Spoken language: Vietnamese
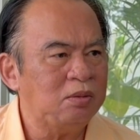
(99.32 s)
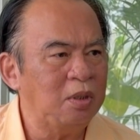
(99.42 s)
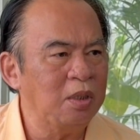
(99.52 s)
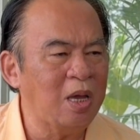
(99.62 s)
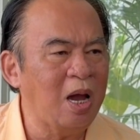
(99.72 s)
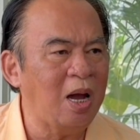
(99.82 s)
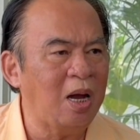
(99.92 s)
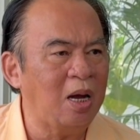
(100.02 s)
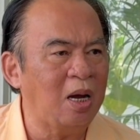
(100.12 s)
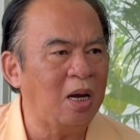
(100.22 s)

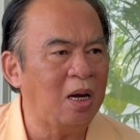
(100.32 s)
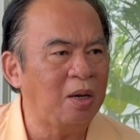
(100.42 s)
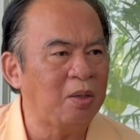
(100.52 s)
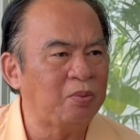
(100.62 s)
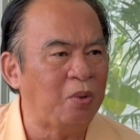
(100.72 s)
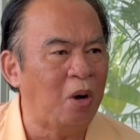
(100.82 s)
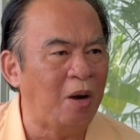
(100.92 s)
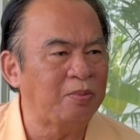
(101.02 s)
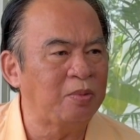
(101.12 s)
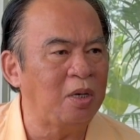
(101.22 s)
và phù
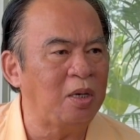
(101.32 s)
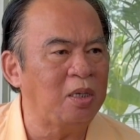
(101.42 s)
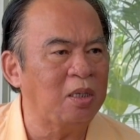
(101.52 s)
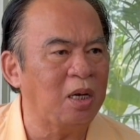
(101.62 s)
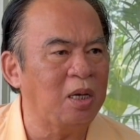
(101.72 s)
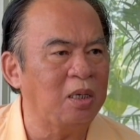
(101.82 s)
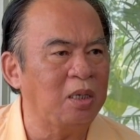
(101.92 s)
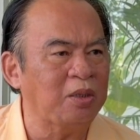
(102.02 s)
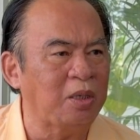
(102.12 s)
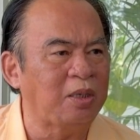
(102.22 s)
hợp với cái
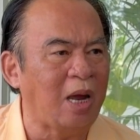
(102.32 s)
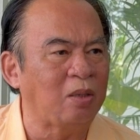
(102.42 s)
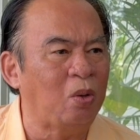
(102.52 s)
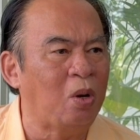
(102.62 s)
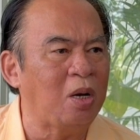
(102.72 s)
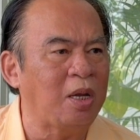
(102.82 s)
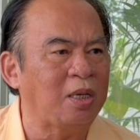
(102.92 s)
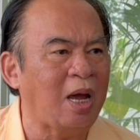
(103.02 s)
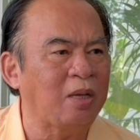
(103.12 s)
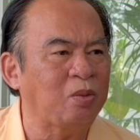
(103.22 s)
tình trạng lúa hiện
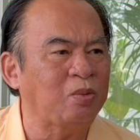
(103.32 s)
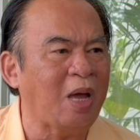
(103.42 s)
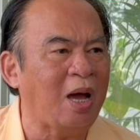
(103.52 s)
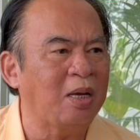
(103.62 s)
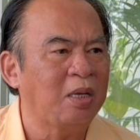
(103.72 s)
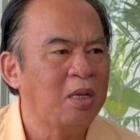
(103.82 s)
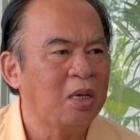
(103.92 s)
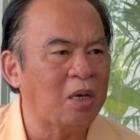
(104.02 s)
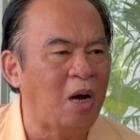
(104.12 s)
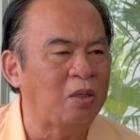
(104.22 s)
nay chúng ta
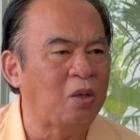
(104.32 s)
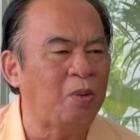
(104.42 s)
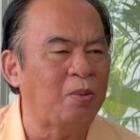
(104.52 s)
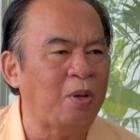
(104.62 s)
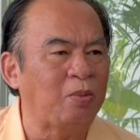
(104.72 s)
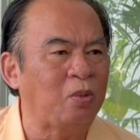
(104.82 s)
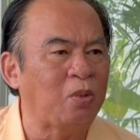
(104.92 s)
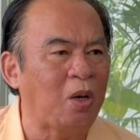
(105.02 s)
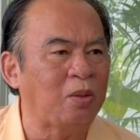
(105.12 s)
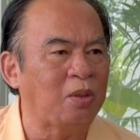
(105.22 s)
cần có một dòng lúa
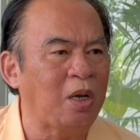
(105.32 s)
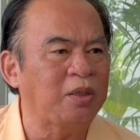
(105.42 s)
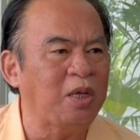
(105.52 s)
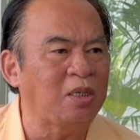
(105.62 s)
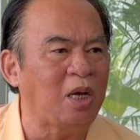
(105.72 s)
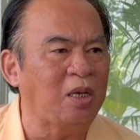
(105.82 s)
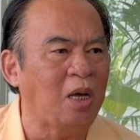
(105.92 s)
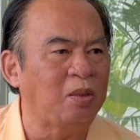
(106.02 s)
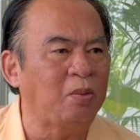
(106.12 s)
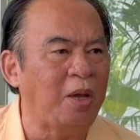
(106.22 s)
hơn để tiến đến
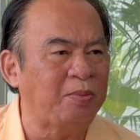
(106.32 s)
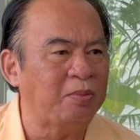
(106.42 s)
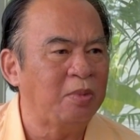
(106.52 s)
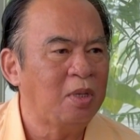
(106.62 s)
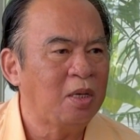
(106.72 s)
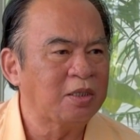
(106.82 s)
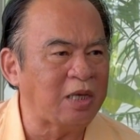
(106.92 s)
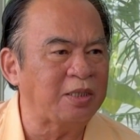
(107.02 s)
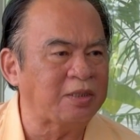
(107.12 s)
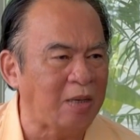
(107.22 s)
nền nông nghiệp
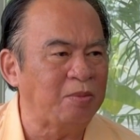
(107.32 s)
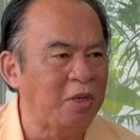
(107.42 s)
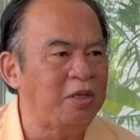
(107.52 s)
xanh sạch bền